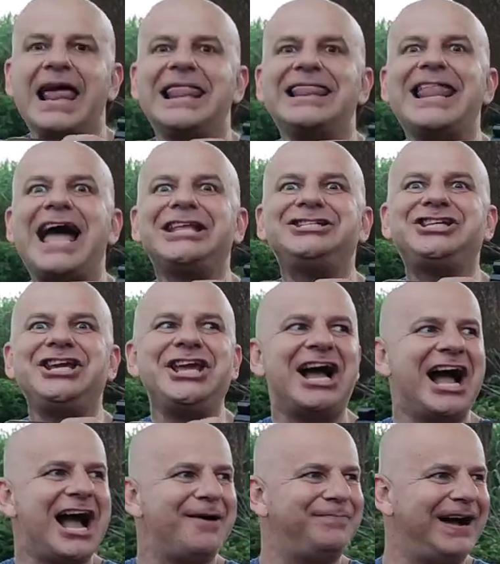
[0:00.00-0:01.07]
Latinha
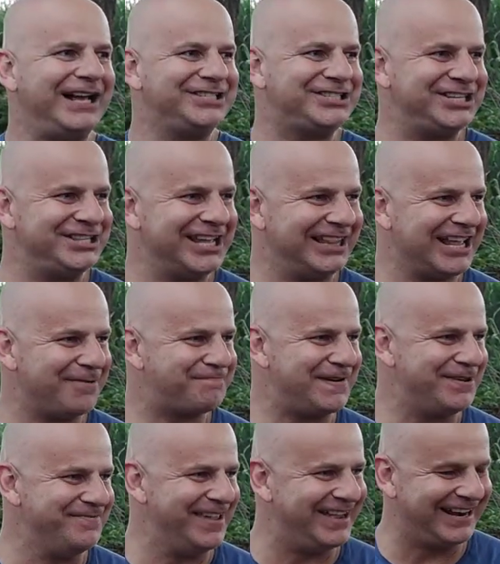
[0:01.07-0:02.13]
abatida na
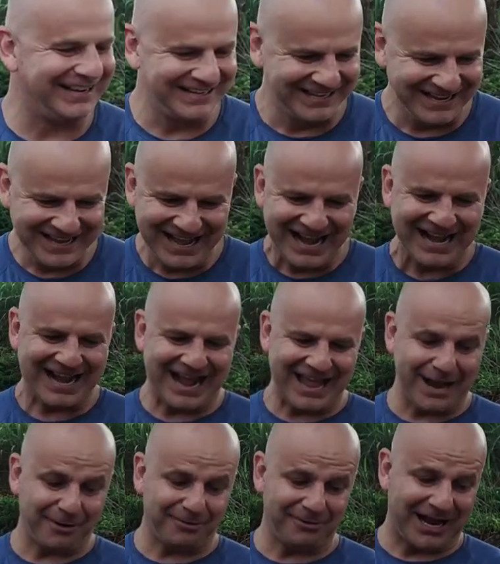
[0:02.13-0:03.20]
primeira.
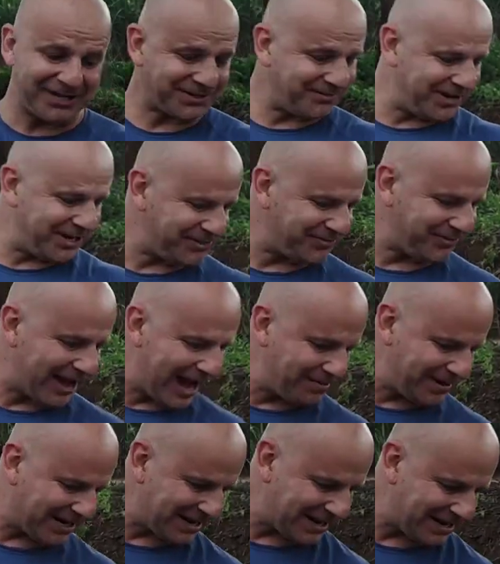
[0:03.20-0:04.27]
Carregulagem que veio de
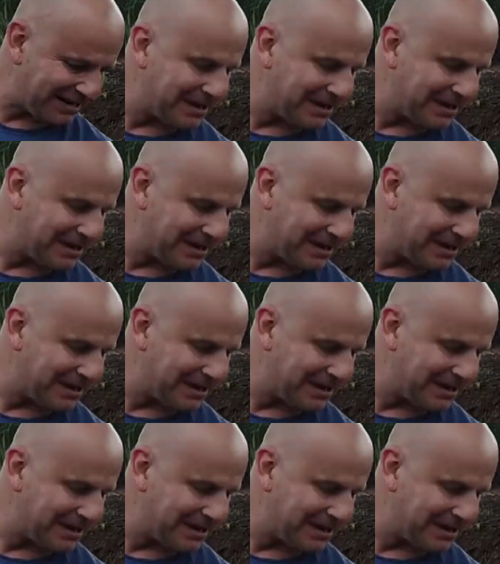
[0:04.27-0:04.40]
fábrica.